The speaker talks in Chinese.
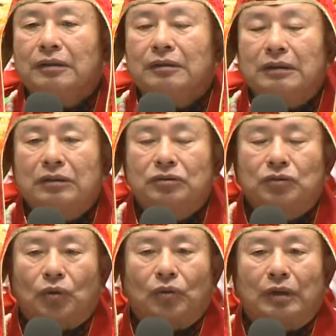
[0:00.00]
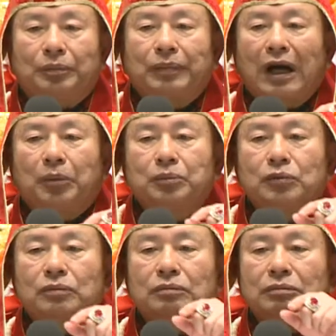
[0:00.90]
那走了八
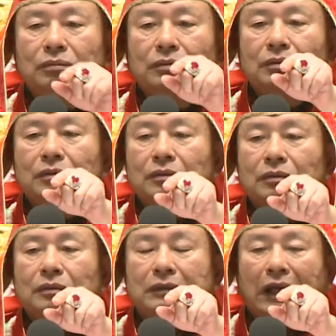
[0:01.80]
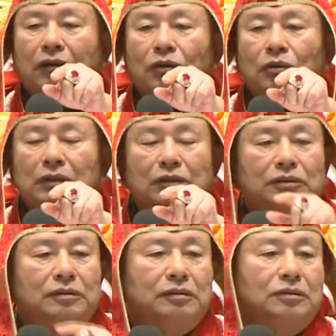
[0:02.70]
步，然后要
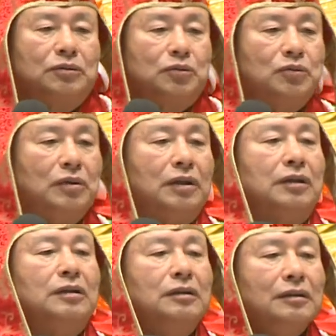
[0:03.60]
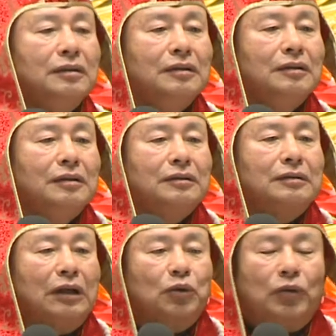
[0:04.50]
如何
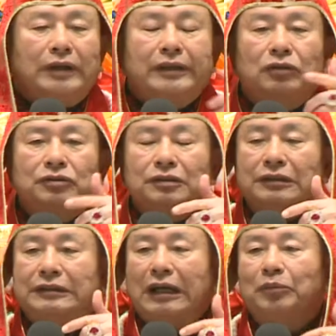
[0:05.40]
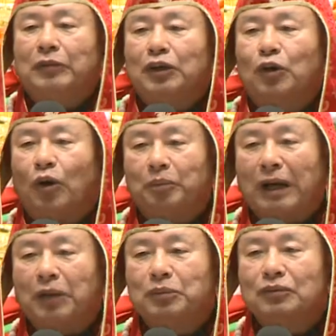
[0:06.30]
再回到自己家门口
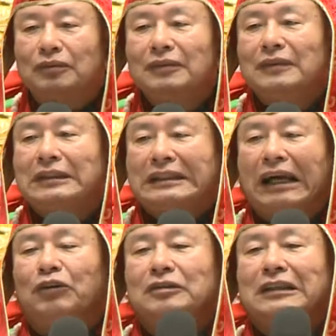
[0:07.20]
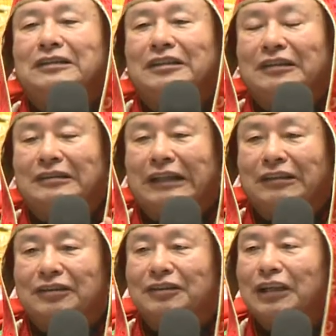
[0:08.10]
八步，然后再请财
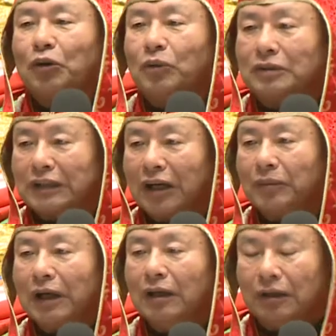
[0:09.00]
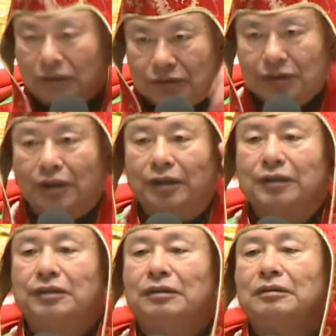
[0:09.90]
神到我家吗？是可
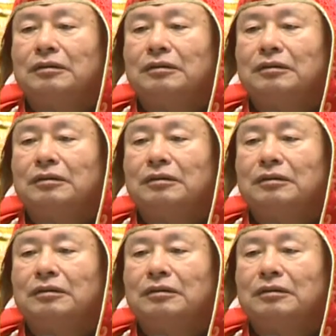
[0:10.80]
以的。”